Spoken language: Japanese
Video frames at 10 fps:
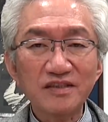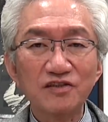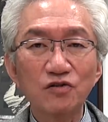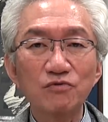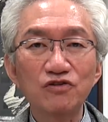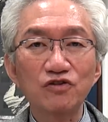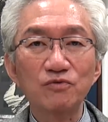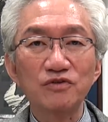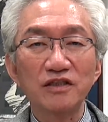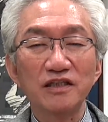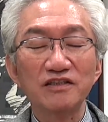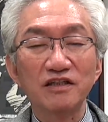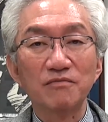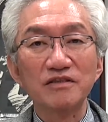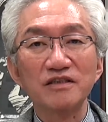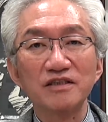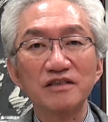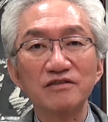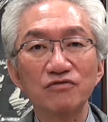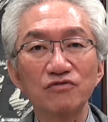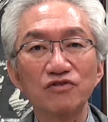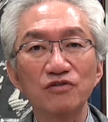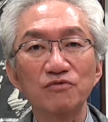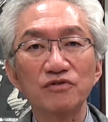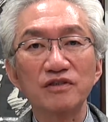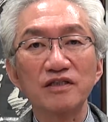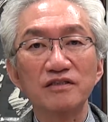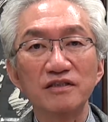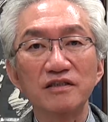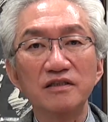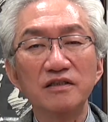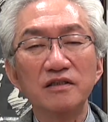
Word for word: ノーベル賞問題なんてのはまさにその手の問題で、